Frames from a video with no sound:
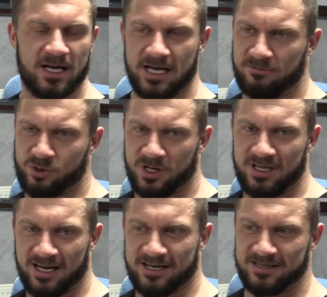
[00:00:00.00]
Ja na
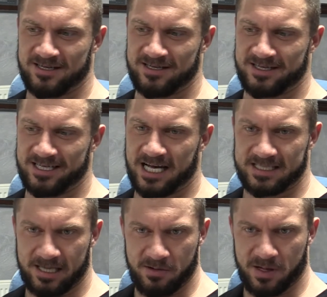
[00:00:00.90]
przykład jak, e,
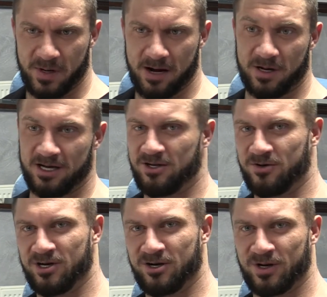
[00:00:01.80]
jak stałem na bramkach i
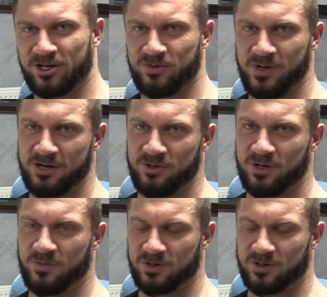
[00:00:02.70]
to akurat śmiejemy się,